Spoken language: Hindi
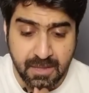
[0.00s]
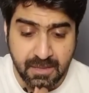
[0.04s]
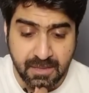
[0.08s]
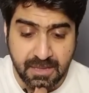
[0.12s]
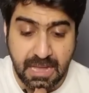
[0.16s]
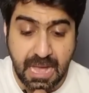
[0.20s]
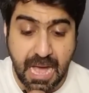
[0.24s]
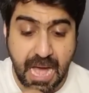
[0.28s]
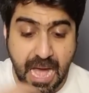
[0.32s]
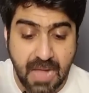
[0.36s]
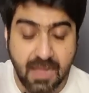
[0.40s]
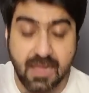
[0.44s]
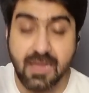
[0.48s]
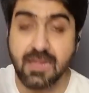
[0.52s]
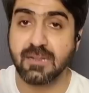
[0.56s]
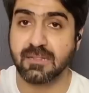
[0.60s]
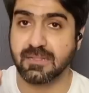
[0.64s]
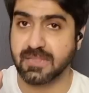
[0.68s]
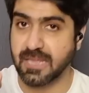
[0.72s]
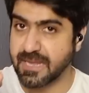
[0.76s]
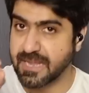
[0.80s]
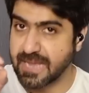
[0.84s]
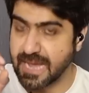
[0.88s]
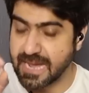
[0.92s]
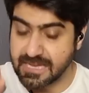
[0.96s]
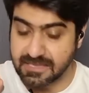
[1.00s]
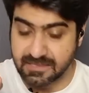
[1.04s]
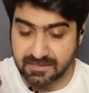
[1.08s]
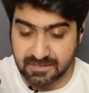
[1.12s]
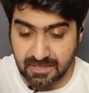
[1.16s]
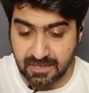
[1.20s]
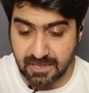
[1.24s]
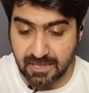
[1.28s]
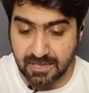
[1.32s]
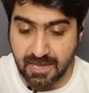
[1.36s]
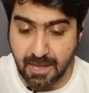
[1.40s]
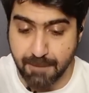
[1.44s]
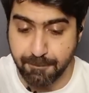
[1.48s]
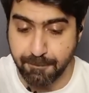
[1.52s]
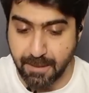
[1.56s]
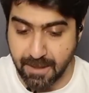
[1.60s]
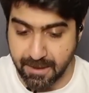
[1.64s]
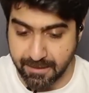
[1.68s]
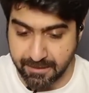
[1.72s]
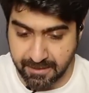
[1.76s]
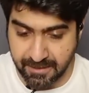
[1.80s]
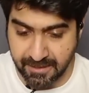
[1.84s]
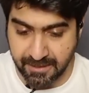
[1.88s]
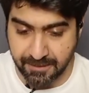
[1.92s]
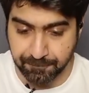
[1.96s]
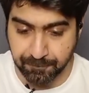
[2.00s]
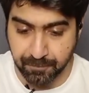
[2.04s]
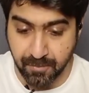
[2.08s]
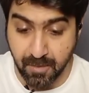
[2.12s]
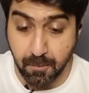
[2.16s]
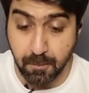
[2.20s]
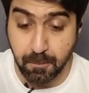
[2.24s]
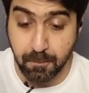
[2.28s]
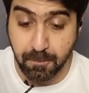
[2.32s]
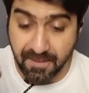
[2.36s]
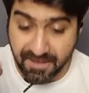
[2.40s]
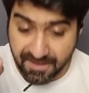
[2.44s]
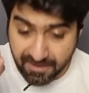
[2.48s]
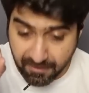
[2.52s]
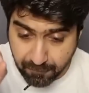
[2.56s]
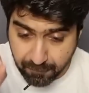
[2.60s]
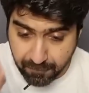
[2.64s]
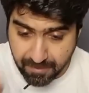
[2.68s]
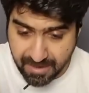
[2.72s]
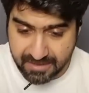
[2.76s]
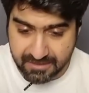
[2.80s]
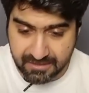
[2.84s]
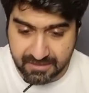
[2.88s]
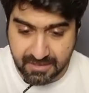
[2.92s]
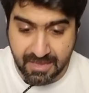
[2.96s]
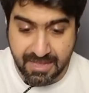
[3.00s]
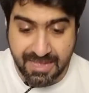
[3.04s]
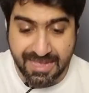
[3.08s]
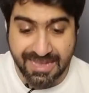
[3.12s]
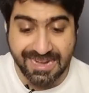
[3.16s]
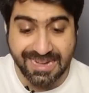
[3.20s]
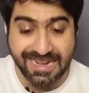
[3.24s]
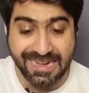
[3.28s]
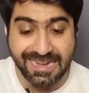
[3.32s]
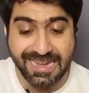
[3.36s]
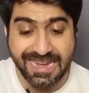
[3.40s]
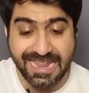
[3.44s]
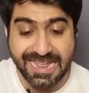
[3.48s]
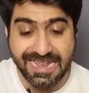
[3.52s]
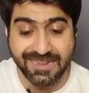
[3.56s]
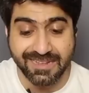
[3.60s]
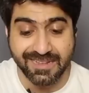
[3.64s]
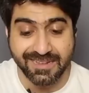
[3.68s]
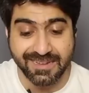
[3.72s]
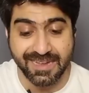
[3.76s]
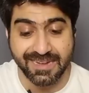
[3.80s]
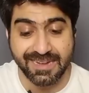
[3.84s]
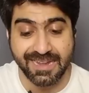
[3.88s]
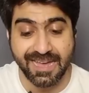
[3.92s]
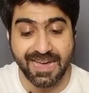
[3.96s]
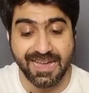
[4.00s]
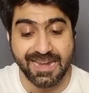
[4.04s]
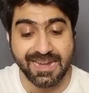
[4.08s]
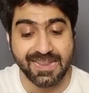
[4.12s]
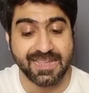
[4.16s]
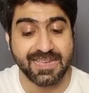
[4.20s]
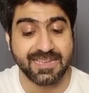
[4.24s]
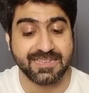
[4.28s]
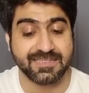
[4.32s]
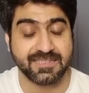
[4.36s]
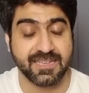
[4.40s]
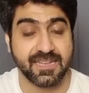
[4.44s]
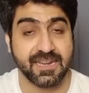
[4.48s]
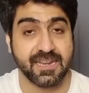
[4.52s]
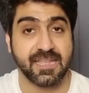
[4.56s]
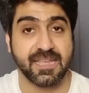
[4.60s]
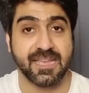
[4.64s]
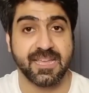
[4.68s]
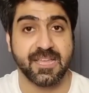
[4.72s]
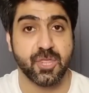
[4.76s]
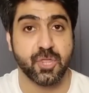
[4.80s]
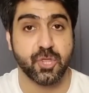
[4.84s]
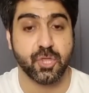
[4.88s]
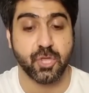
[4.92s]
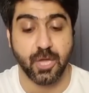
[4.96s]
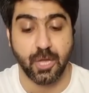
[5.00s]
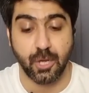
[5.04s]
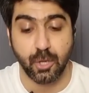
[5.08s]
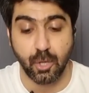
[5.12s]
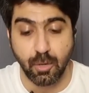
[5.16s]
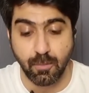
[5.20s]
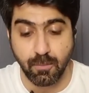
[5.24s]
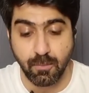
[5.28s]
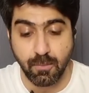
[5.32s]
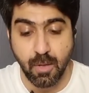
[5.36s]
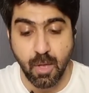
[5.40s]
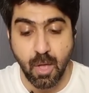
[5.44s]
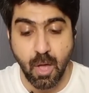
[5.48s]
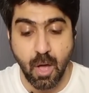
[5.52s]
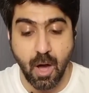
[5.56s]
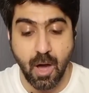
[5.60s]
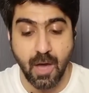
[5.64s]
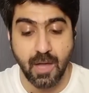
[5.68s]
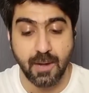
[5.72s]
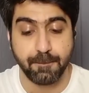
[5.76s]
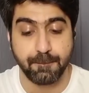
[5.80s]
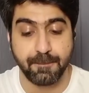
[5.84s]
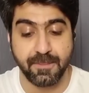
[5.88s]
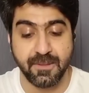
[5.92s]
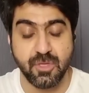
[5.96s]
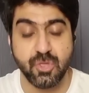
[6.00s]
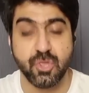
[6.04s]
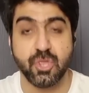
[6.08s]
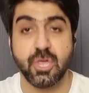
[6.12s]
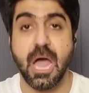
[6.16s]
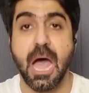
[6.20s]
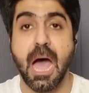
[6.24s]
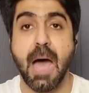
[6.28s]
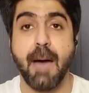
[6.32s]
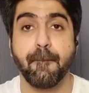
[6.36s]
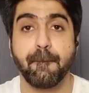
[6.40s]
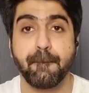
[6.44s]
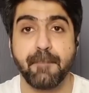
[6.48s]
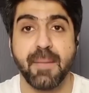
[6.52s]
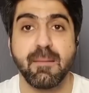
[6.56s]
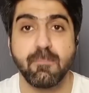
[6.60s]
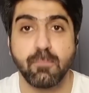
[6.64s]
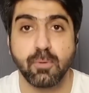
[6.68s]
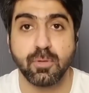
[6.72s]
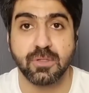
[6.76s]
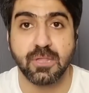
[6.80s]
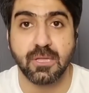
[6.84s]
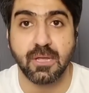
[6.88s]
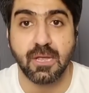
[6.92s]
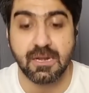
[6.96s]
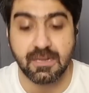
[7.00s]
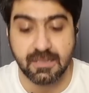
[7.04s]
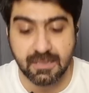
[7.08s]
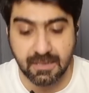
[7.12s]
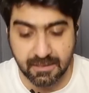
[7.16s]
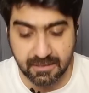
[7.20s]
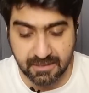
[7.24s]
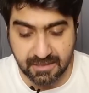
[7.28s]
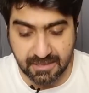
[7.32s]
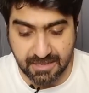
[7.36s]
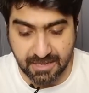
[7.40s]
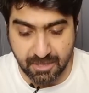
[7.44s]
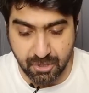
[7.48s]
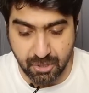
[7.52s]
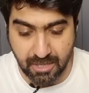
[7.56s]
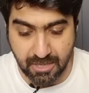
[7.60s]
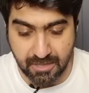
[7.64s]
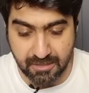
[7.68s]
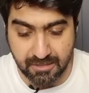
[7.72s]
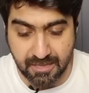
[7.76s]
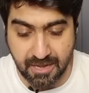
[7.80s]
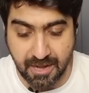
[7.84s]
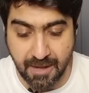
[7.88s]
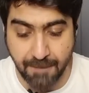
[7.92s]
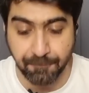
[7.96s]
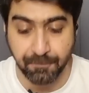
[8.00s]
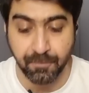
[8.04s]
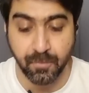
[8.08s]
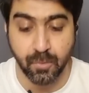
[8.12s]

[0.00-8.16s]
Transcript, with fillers: कि अगर दरियाए सिंध का पानी बर वक्त लिंक कनाल के ज़रिए जेहलुम और पंजाब में मुंतकिल कर दिया जाता